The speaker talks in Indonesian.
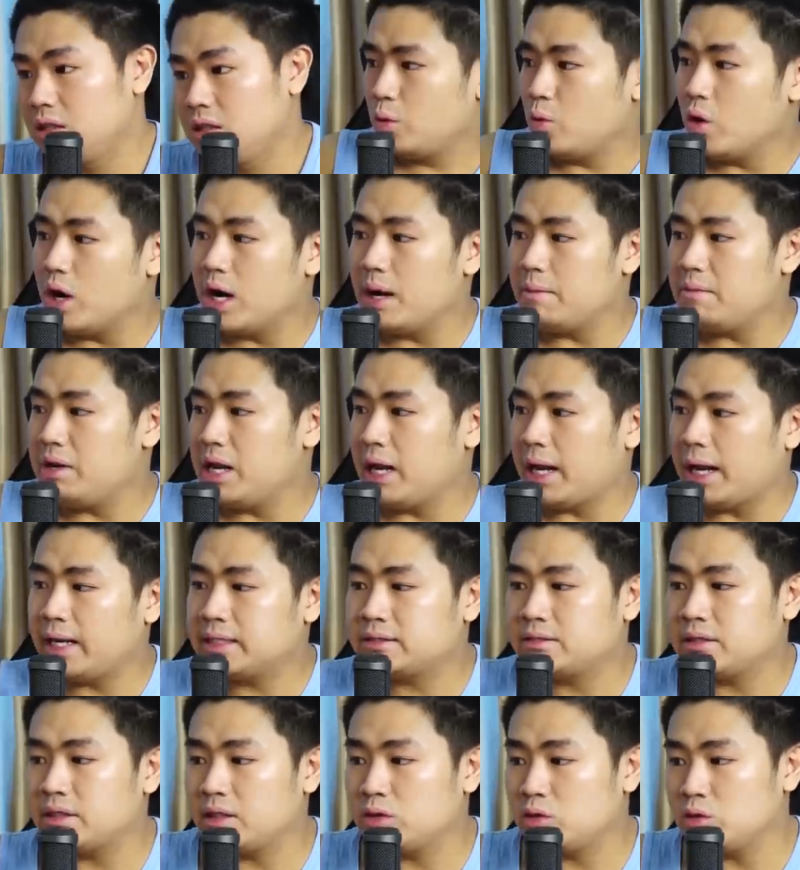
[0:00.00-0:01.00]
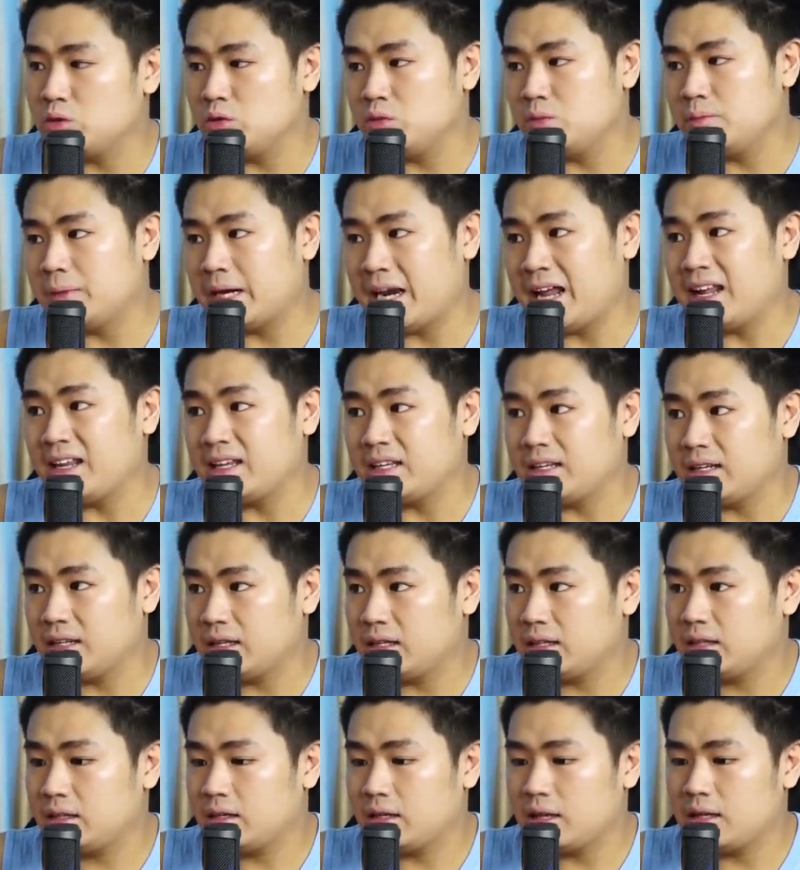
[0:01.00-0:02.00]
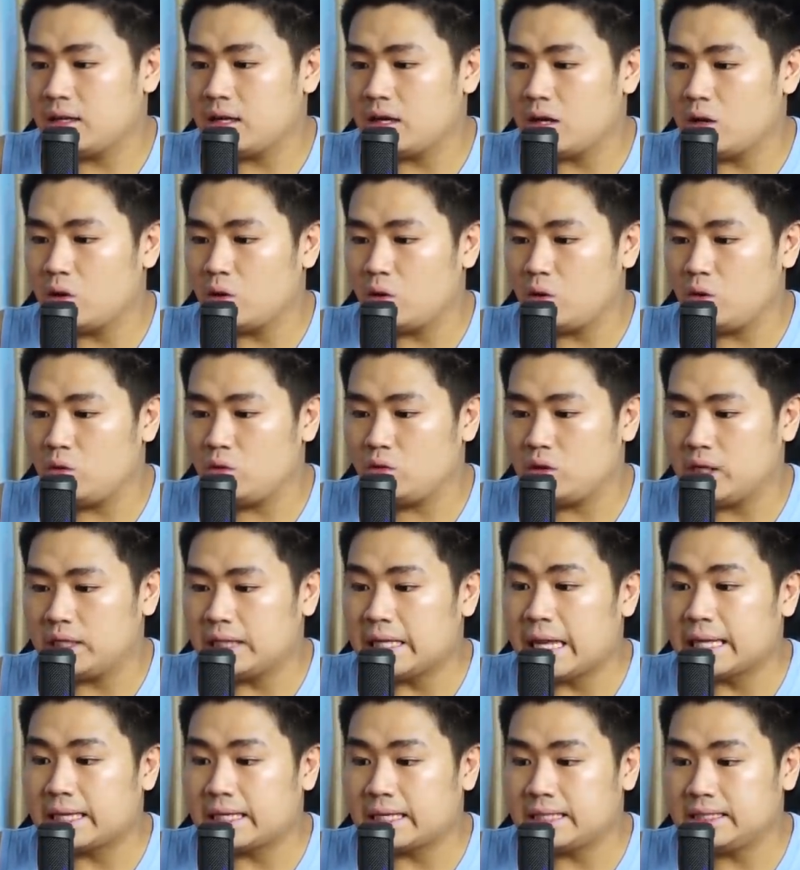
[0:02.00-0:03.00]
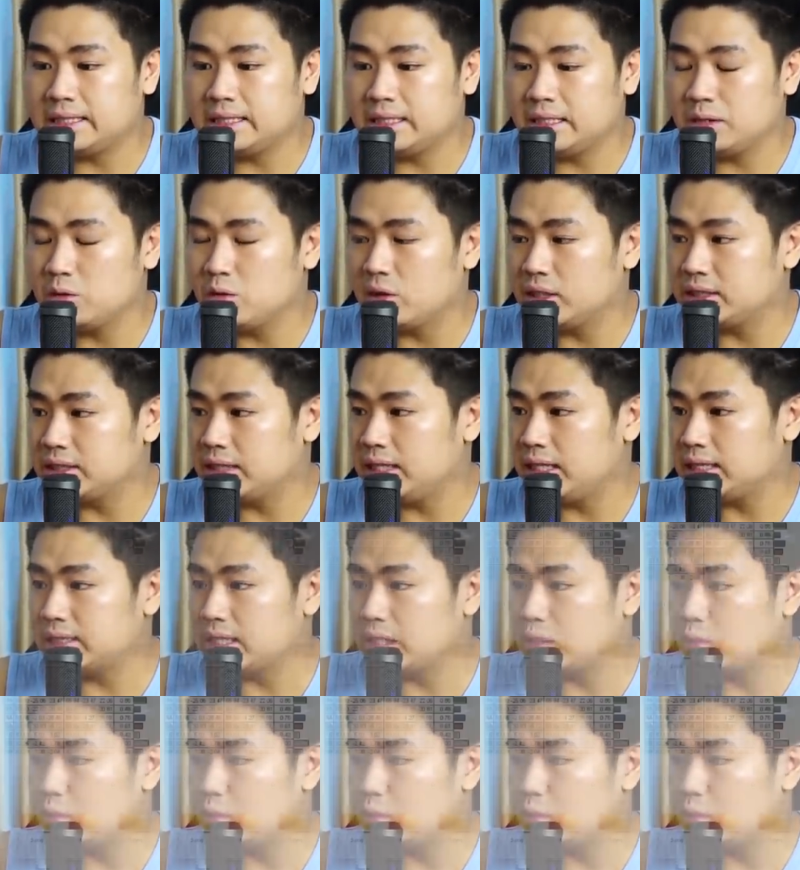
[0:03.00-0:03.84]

Gue nggak bilang Acer itu menarik ya, karena kalau lu lihat data di sini gue kasih